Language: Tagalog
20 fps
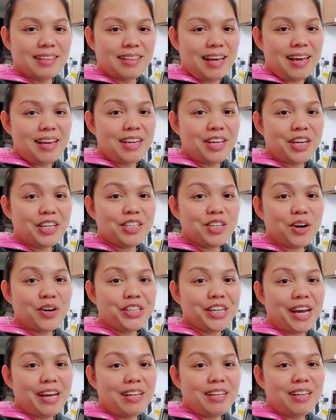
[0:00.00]
Thank you,
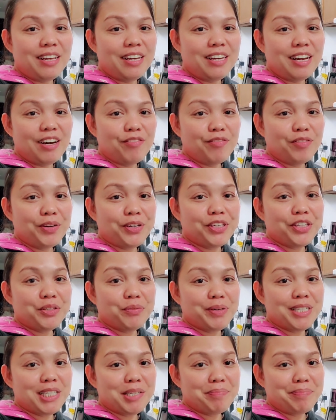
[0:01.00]
Donya Elena, for the
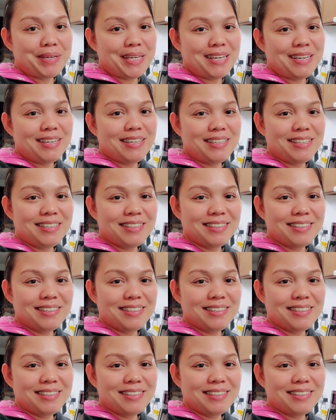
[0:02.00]
recipe.